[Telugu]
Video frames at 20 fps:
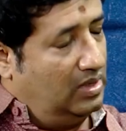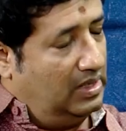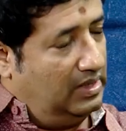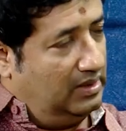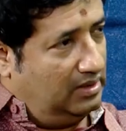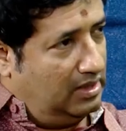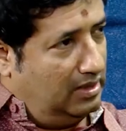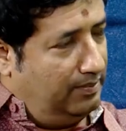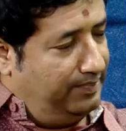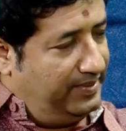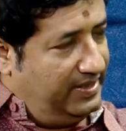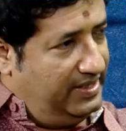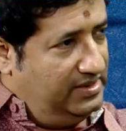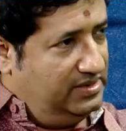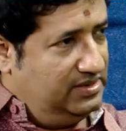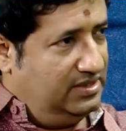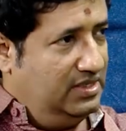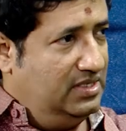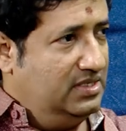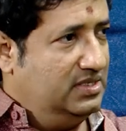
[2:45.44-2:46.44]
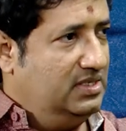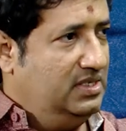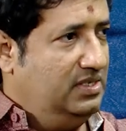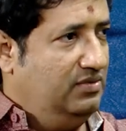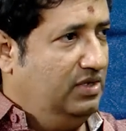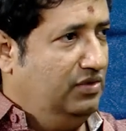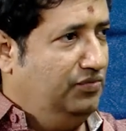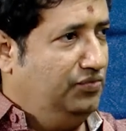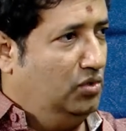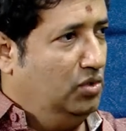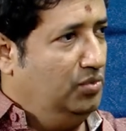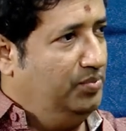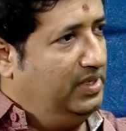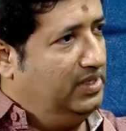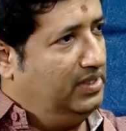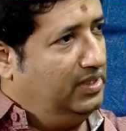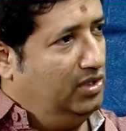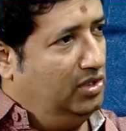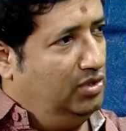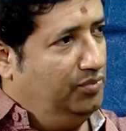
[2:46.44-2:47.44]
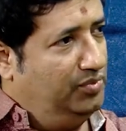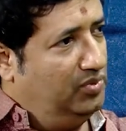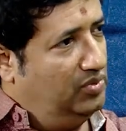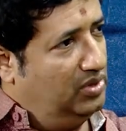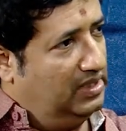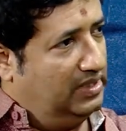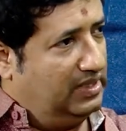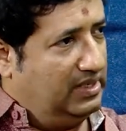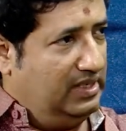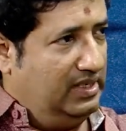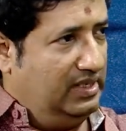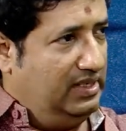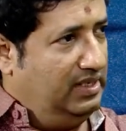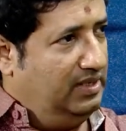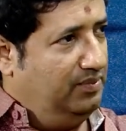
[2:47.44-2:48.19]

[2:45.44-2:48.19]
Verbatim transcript: వాళ్ళు కంప్లైంట్ చేసి వాళ్ళు ఫోన్ పెట్టేలోపు వాళ్ళకి